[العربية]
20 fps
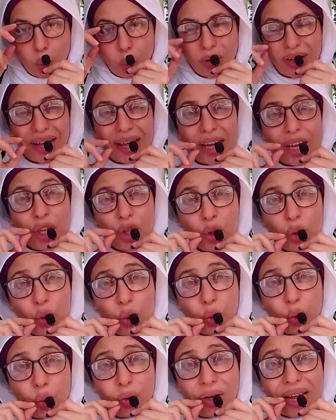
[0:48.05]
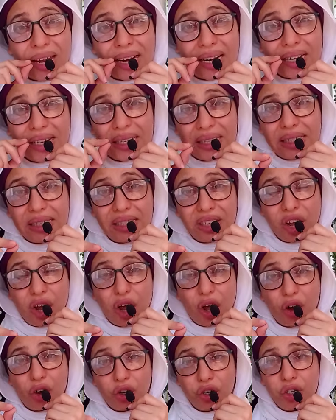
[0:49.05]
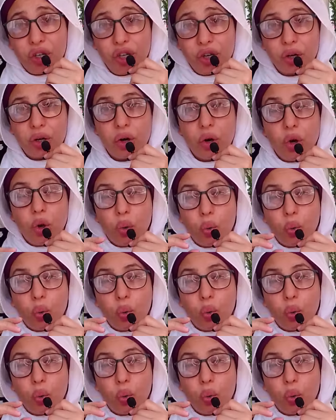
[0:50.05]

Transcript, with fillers: ولأنه نرجسي حقير